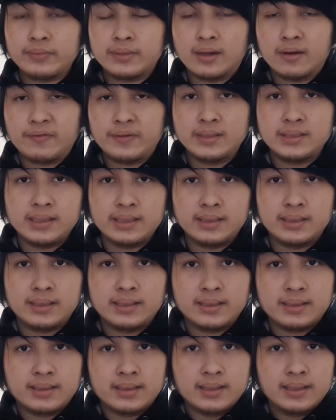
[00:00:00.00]
televisi
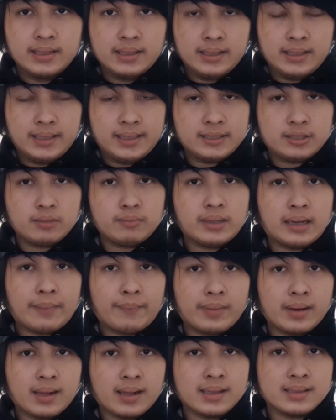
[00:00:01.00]
ini, itu
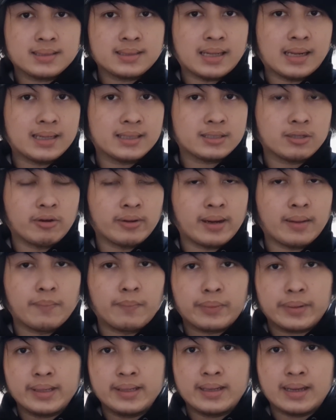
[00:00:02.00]
menampilkan salah
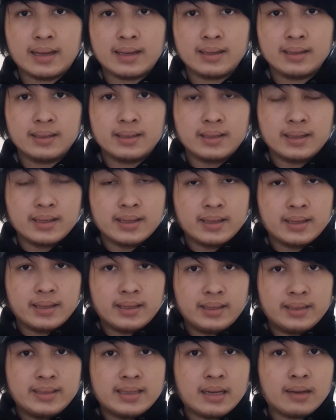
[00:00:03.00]
seorang pria
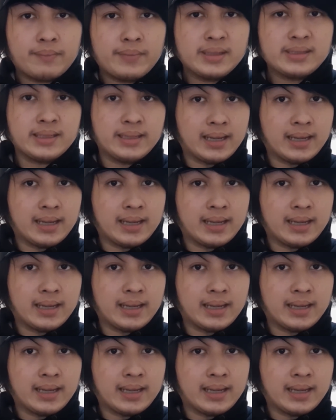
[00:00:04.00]
yang bisa